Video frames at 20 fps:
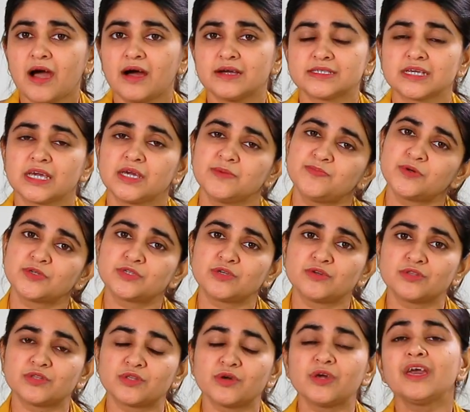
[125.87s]
আজ এই
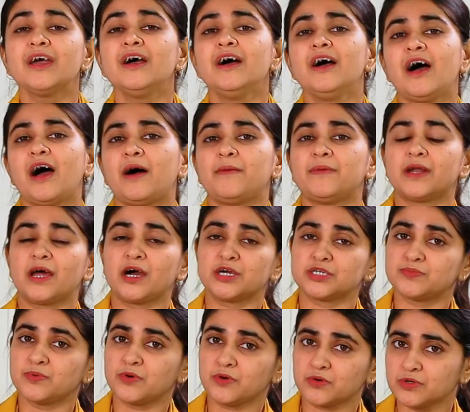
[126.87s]
পর্যন্তই আবার
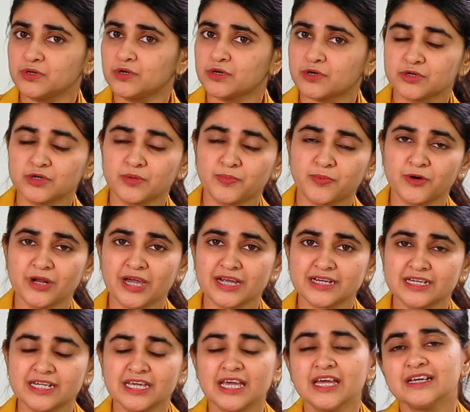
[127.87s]
আসবো অন্য কোনো
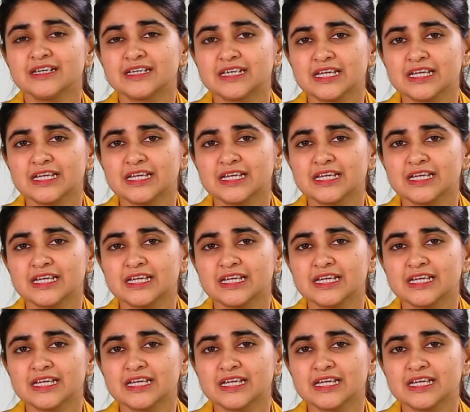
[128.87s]
প্রোডাক্ট নিয়ে